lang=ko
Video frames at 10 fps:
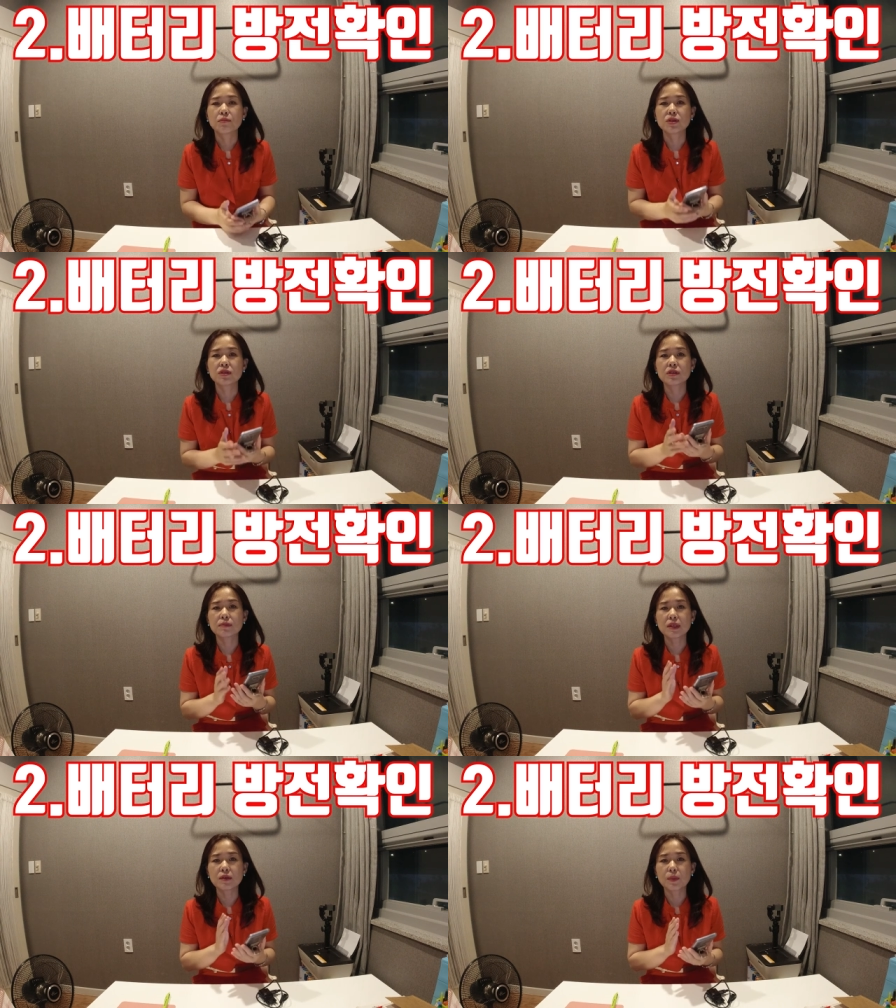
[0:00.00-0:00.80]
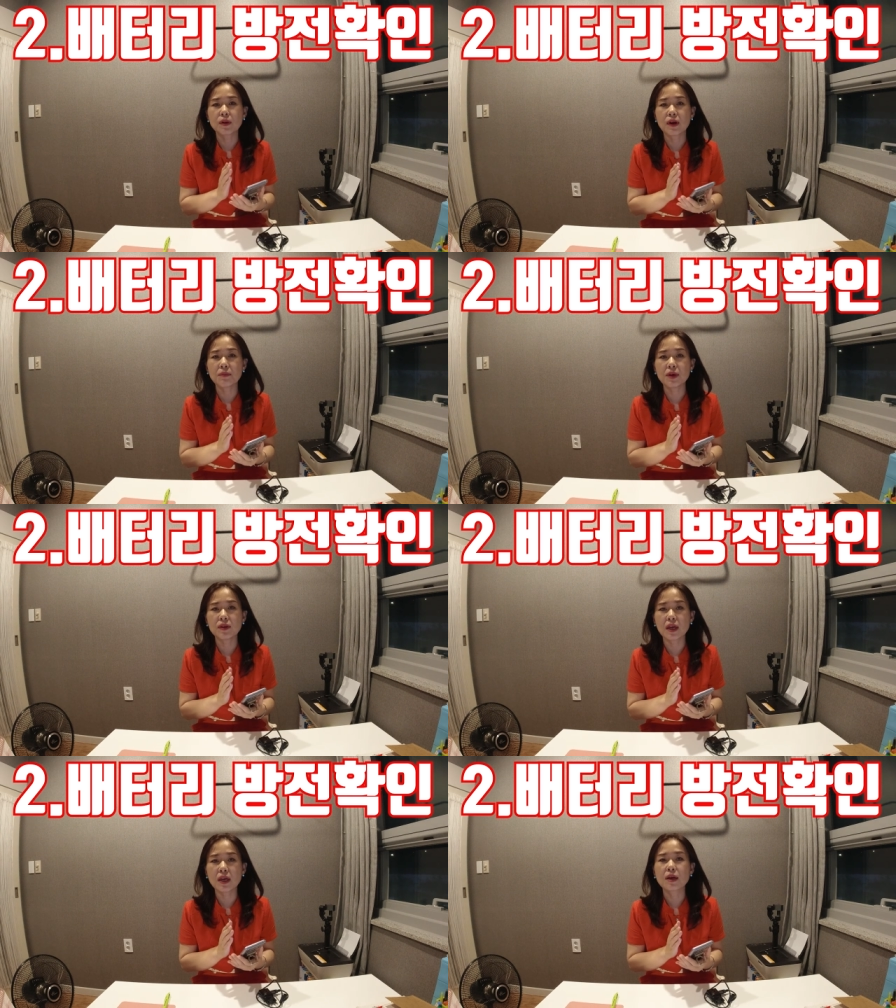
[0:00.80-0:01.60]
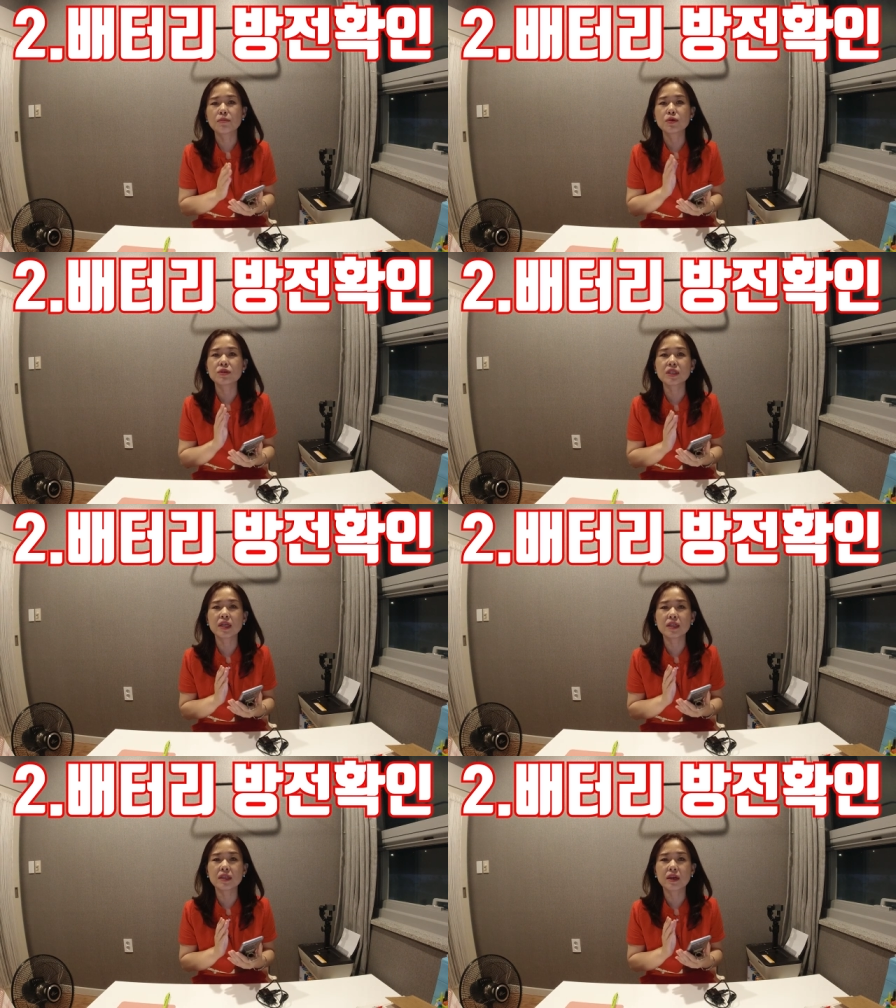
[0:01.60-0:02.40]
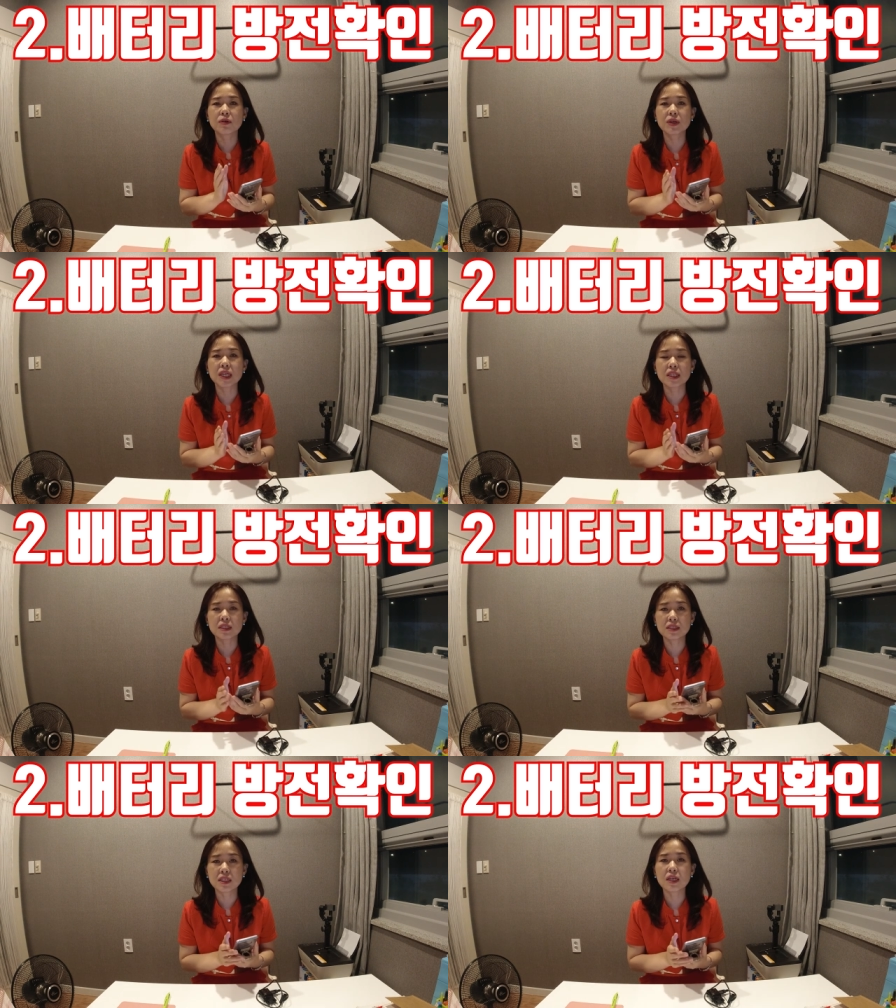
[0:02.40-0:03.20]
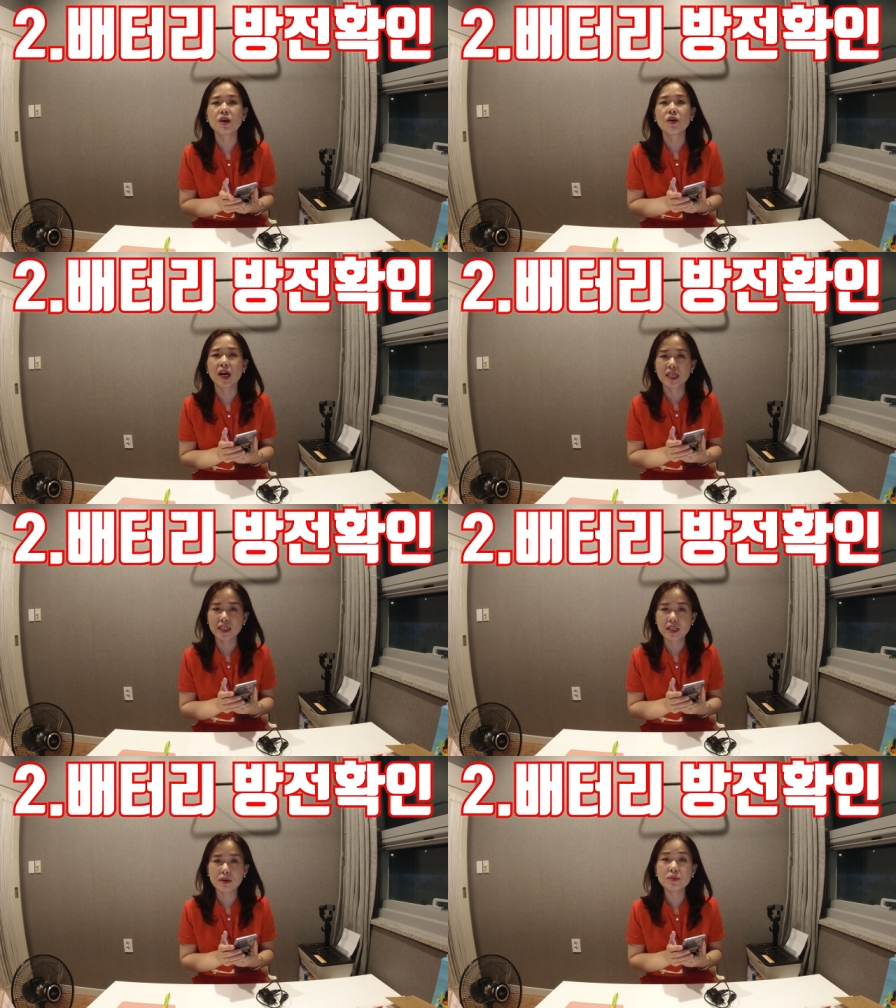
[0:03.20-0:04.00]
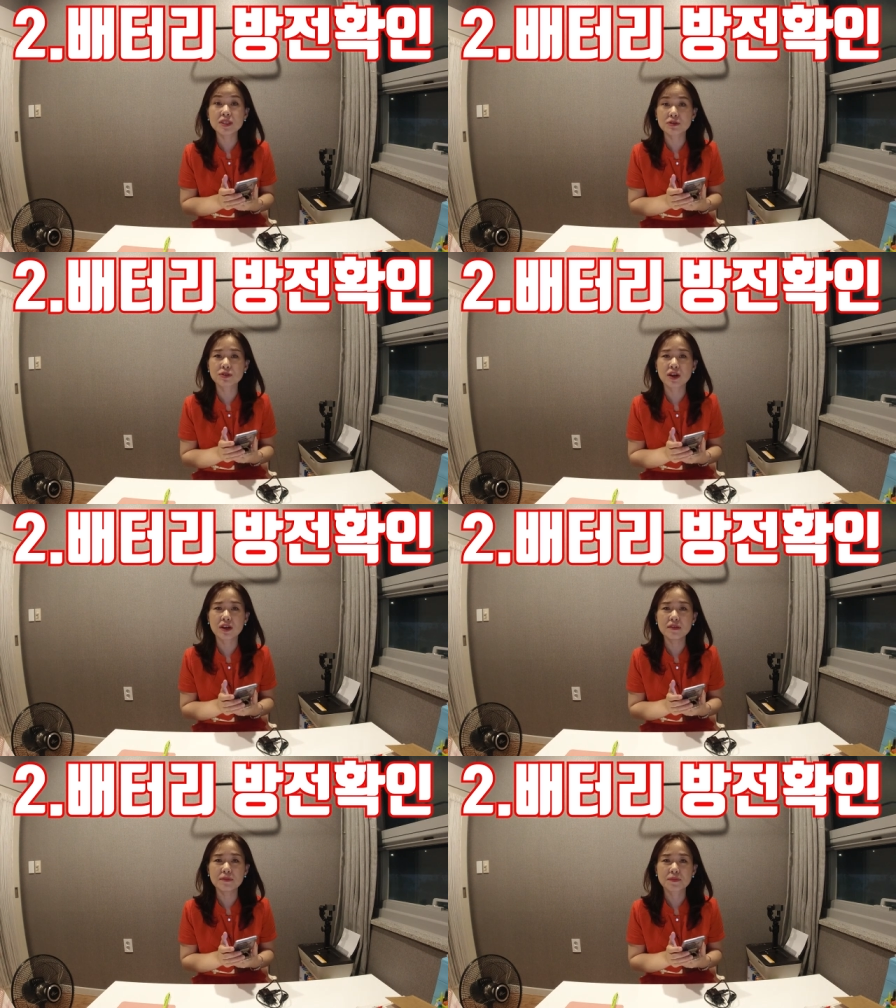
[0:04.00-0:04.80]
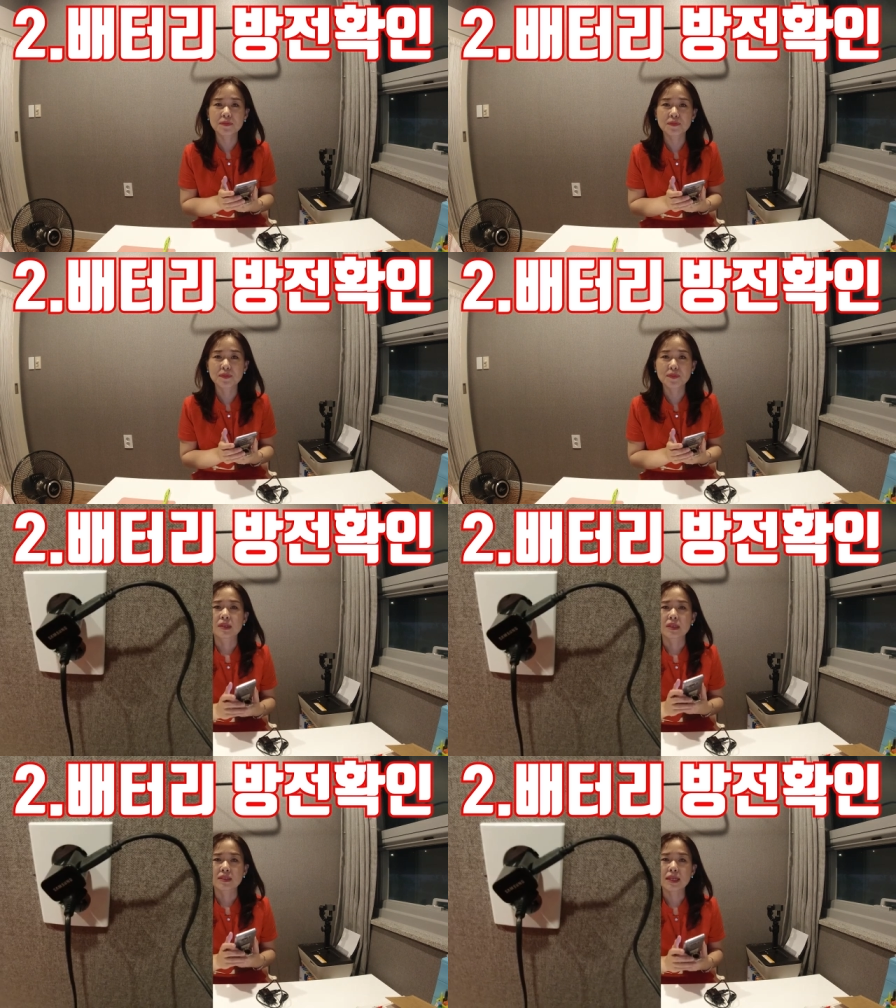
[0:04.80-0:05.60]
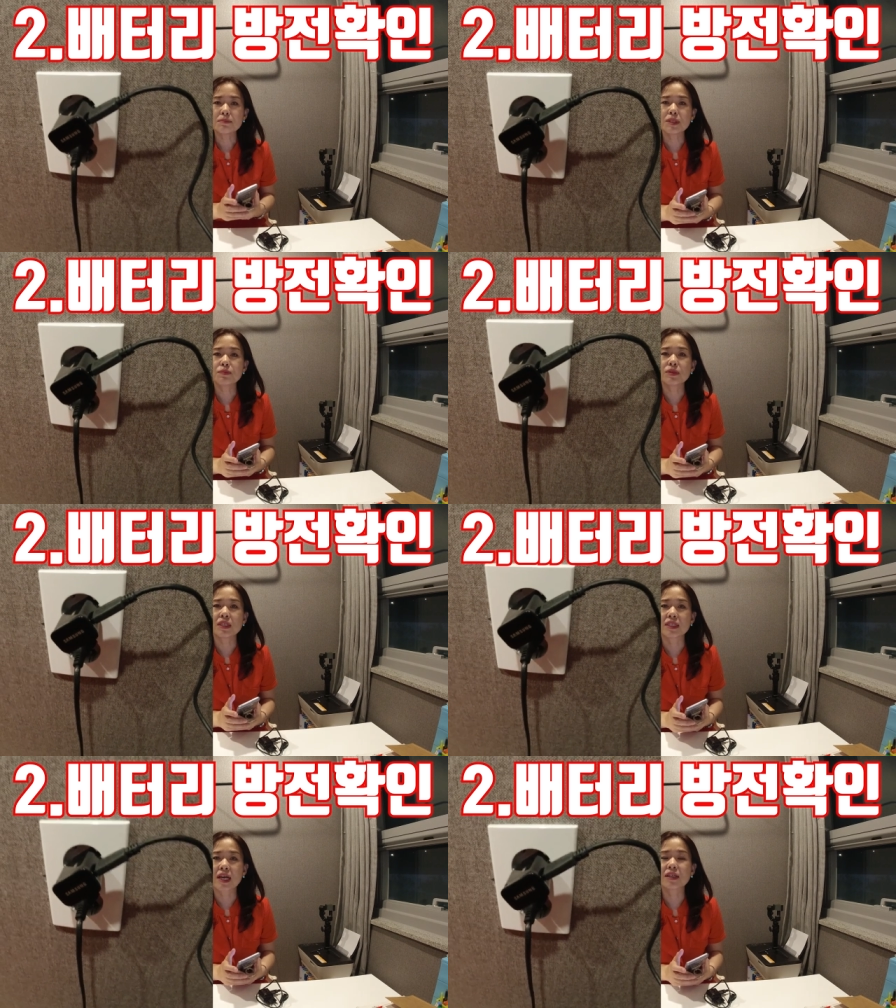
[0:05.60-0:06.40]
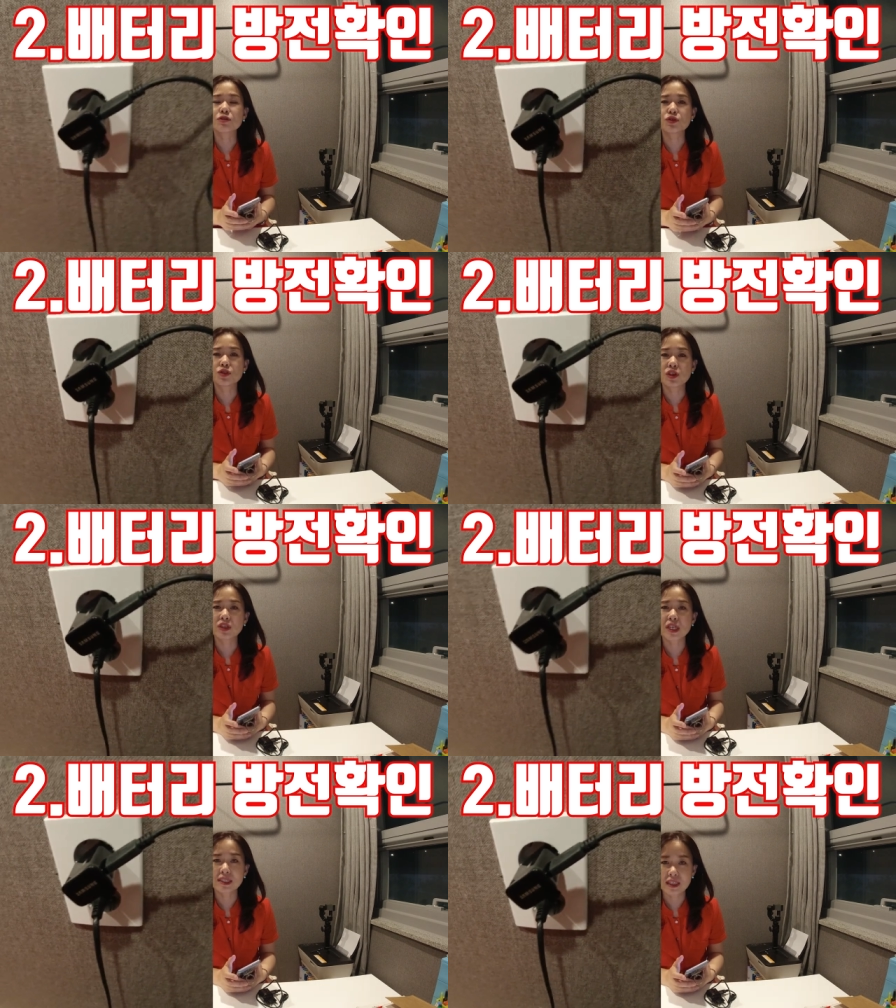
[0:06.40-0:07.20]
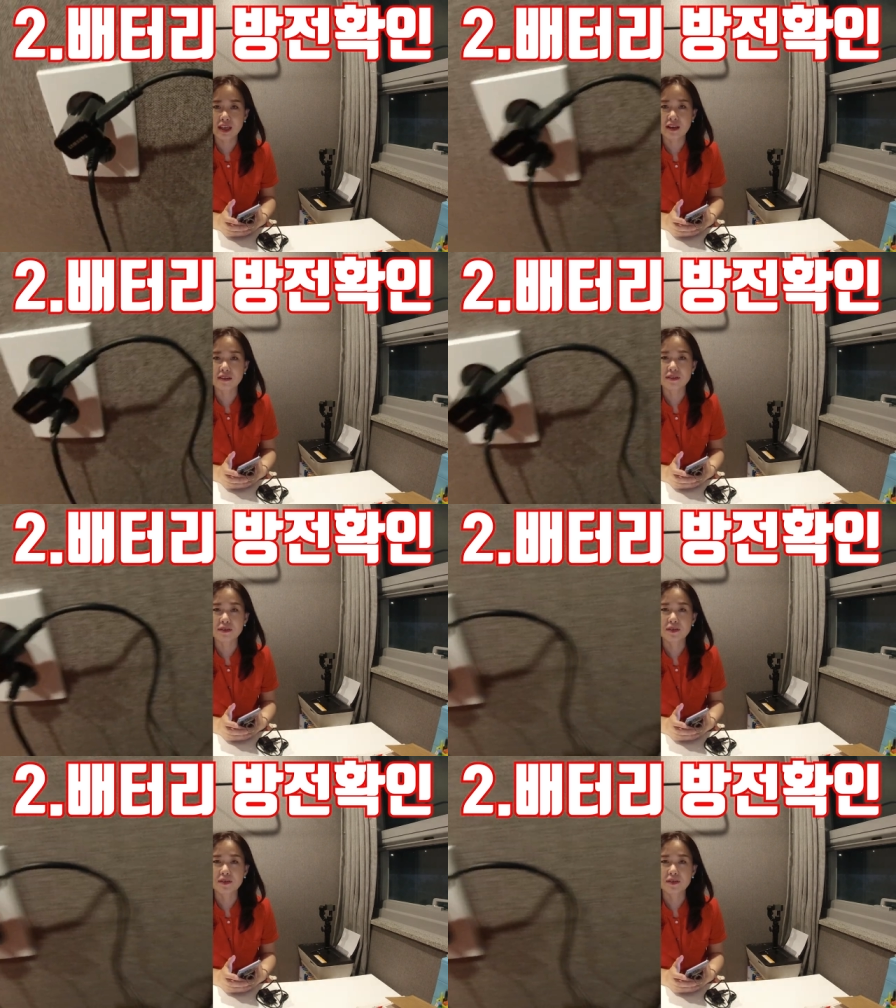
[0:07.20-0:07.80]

먼저 스마트폰 화면에 표시되는 내용이 있는지 확인을 해보시고요. 30분 이상 충전을 하세요.